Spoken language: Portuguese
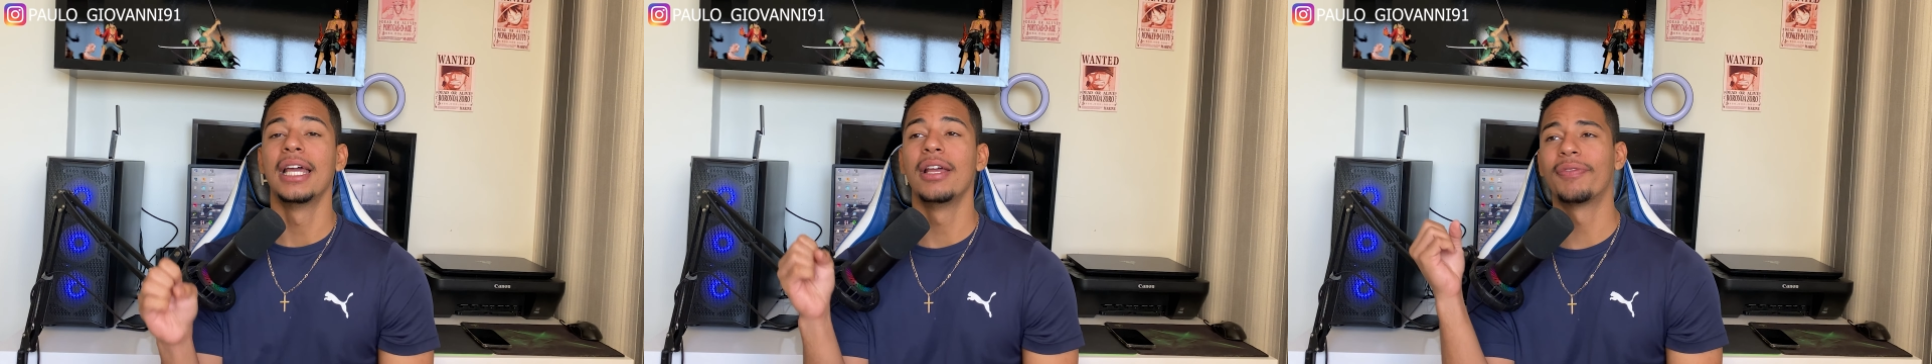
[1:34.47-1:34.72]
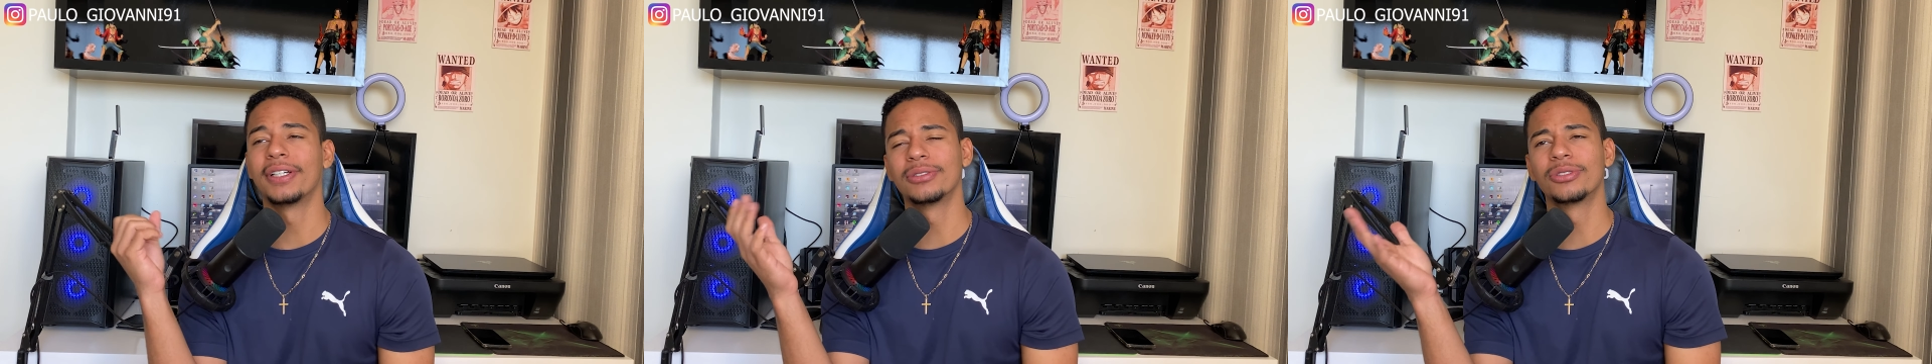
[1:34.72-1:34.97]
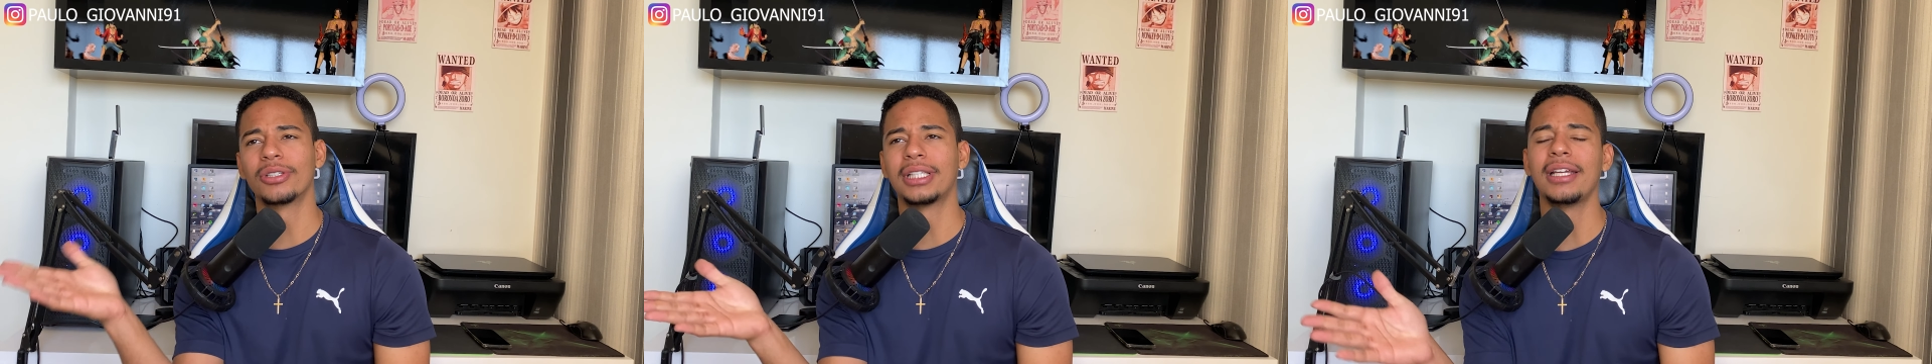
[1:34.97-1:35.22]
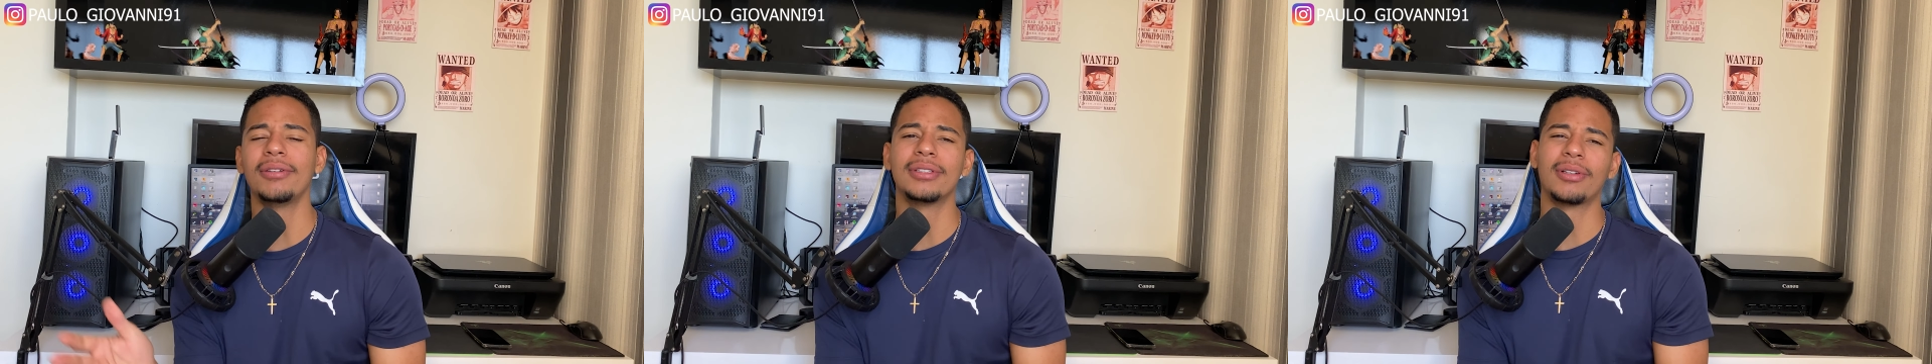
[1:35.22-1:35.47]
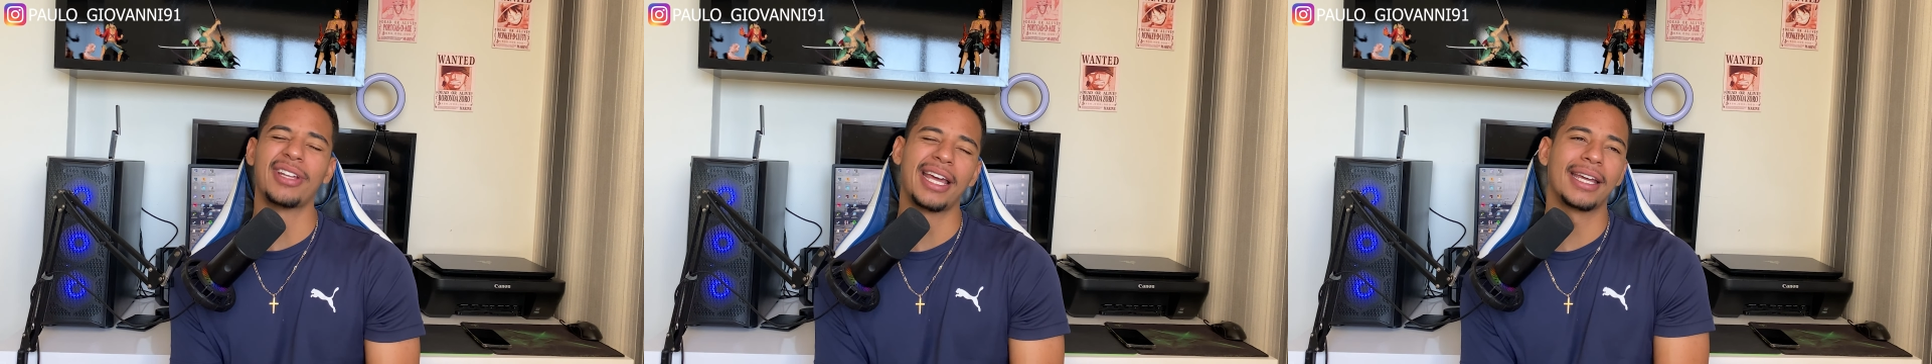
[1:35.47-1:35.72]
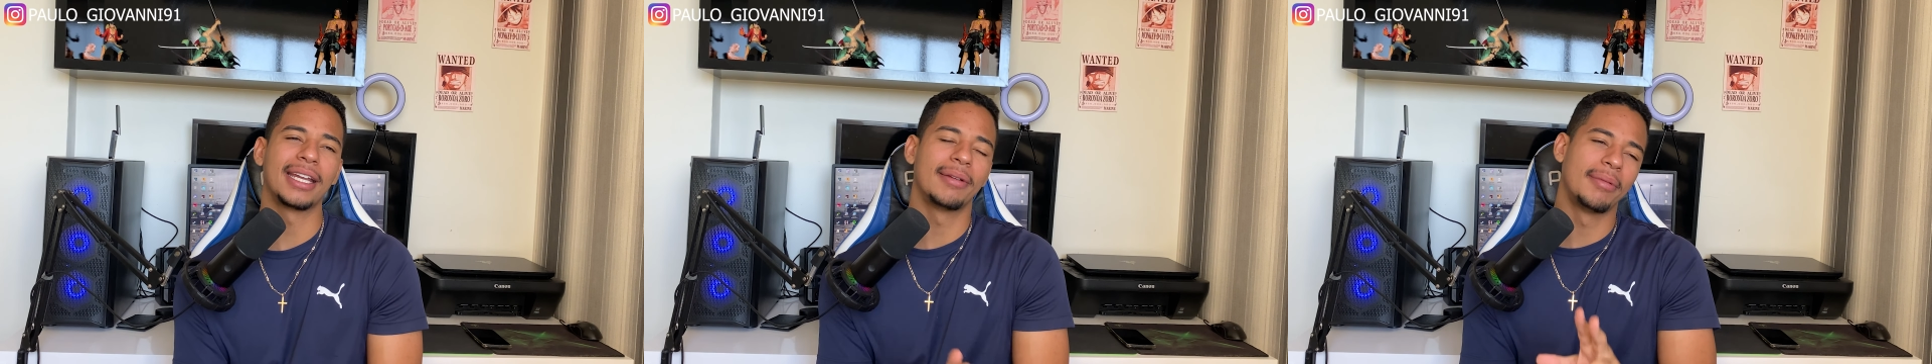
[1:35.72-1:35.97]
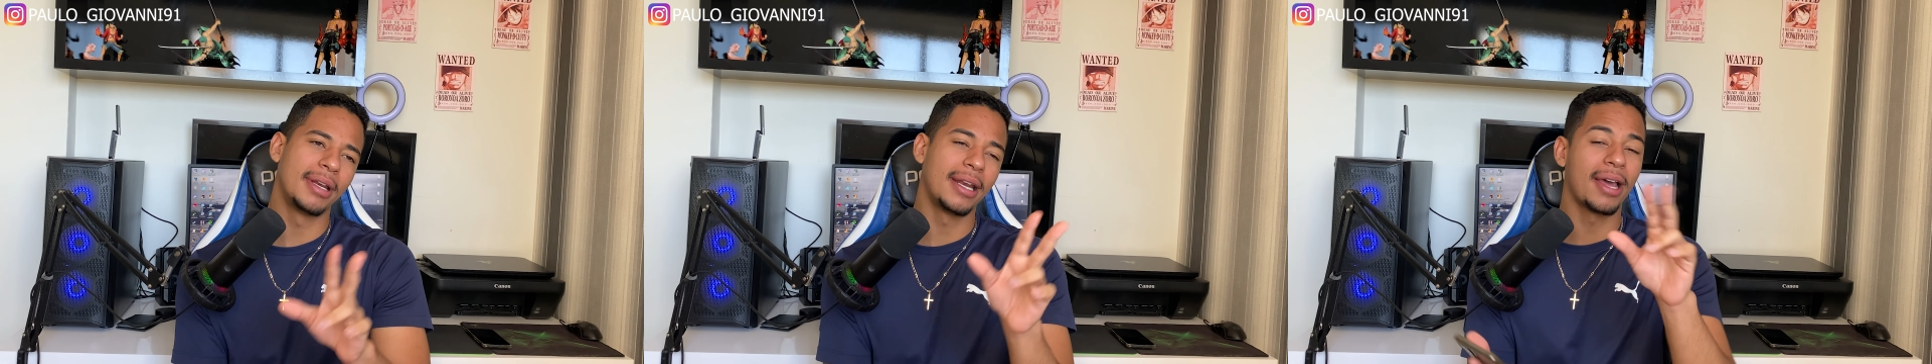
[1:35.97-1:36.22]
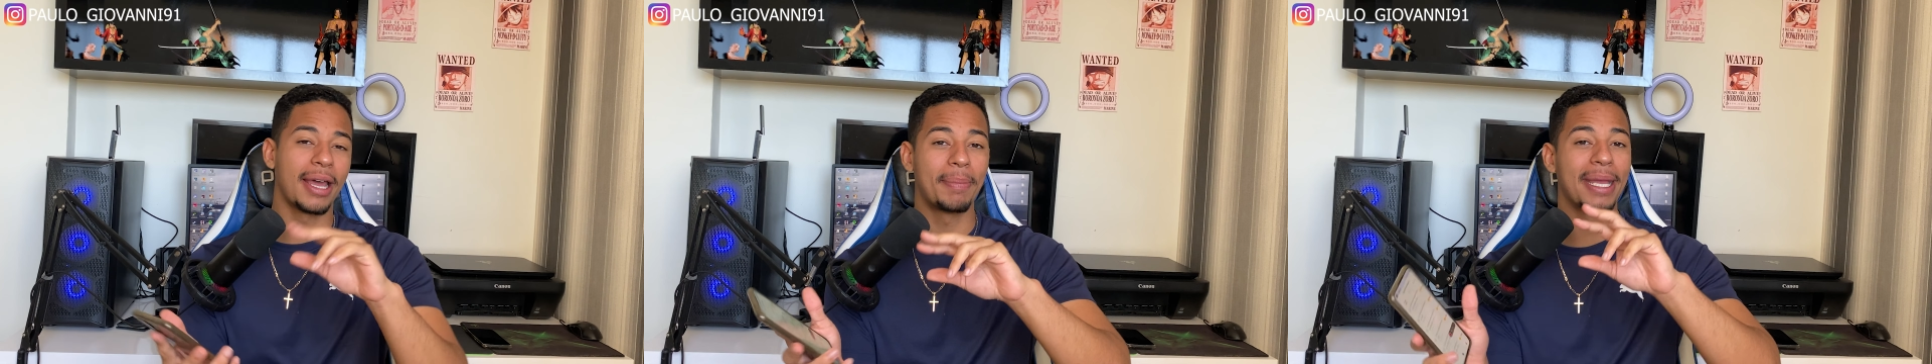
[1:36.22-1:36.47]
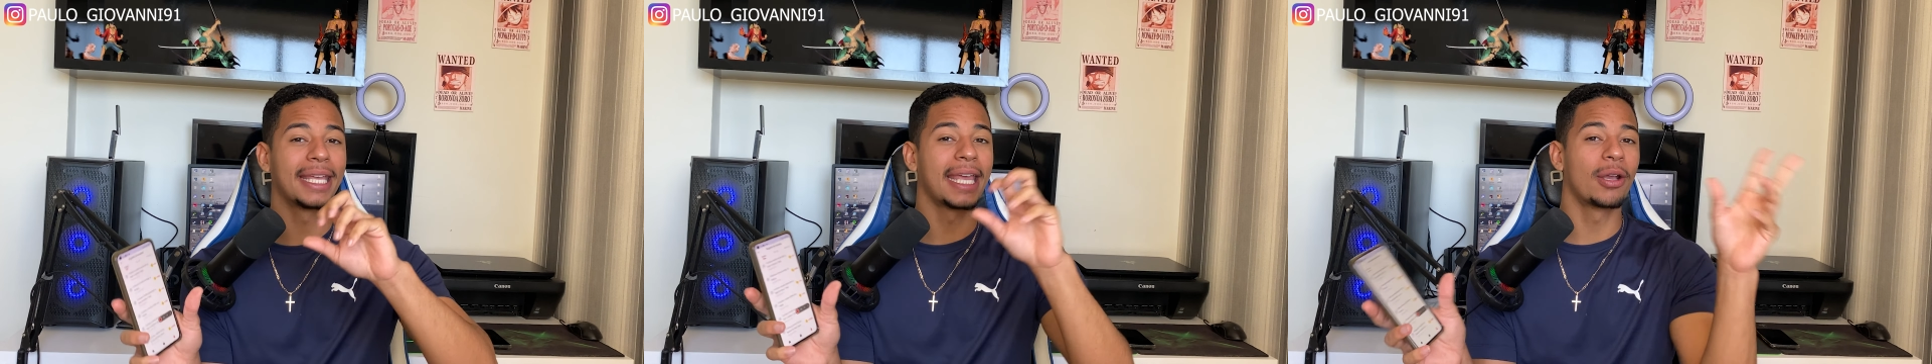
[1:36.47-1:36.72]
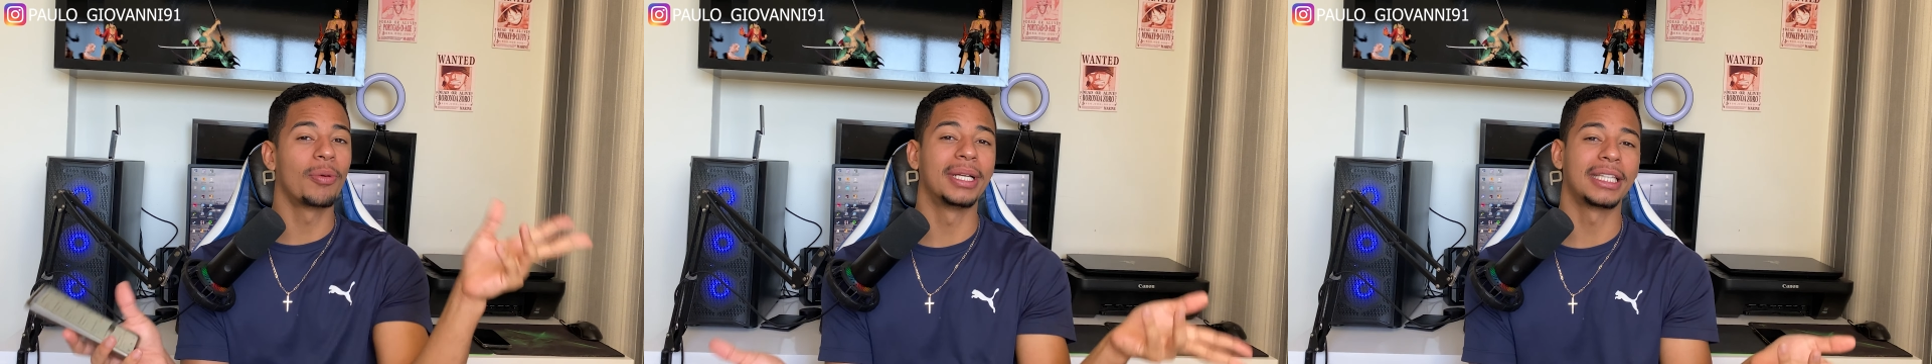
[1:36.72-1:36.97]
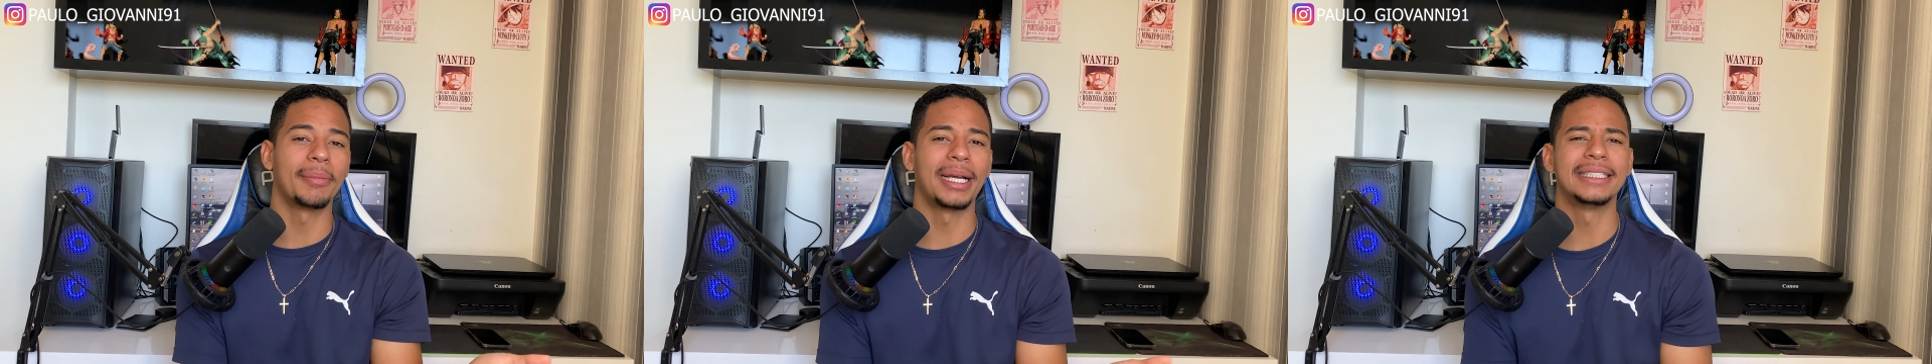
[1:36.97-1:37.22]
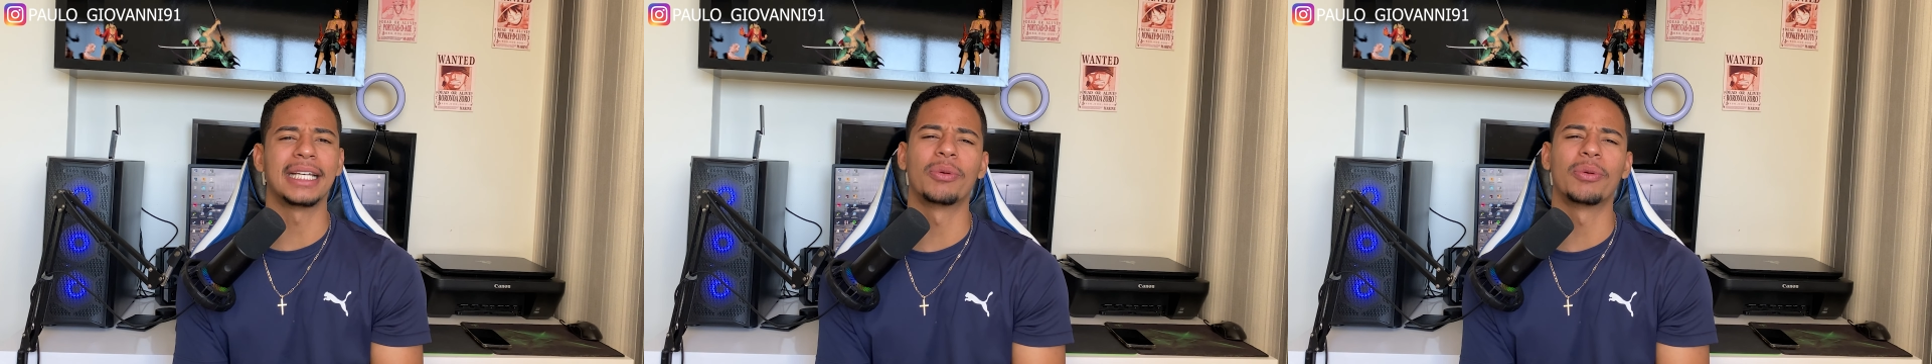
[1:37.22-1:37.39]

Eu fazia um sorteio, então né, não é bem quem comenta mais,